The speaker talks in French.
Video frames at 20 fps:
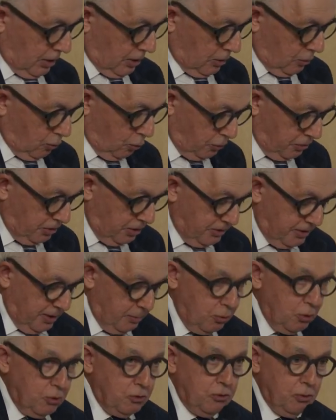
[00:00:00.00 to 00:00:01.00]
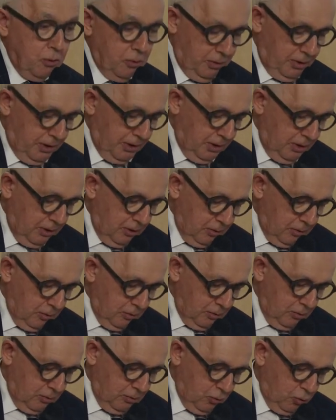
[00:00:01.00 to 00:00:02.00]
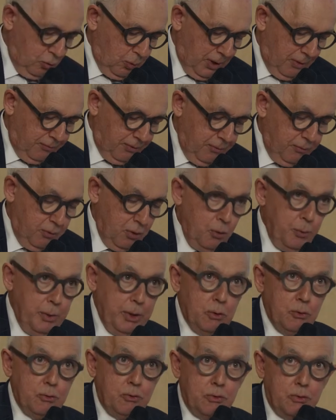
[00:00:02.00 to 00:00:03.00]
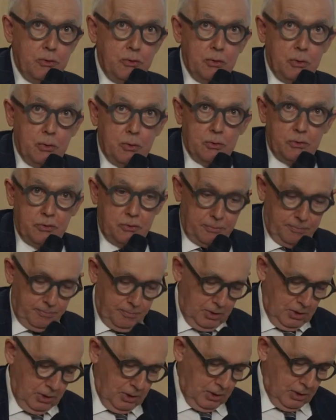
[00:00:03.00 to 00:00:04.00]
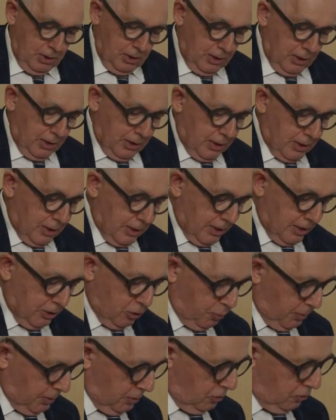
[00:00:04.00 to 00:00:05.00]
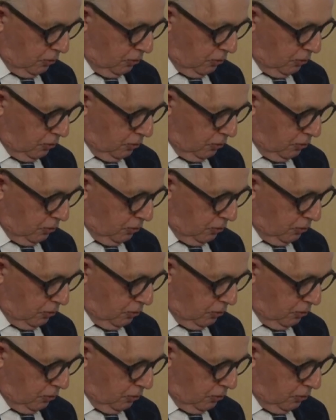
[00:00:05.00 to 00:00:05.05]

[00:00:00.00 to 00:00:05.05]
Nos systèmes de santé euh, doivent évoluer en ce sens. Les soins de